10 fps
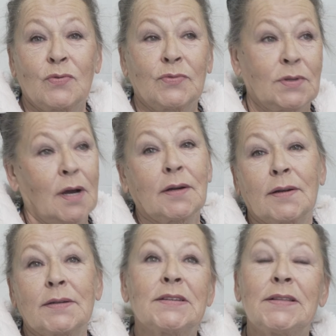Вот как
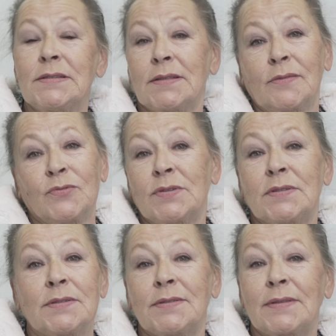родилась, так вот
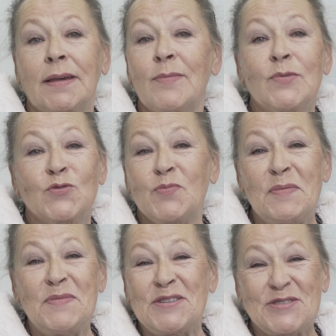с такими
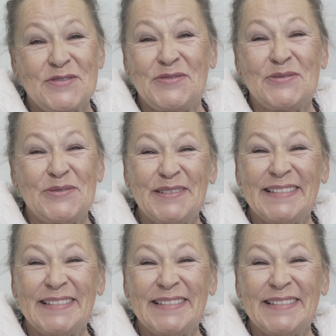зубами и живу.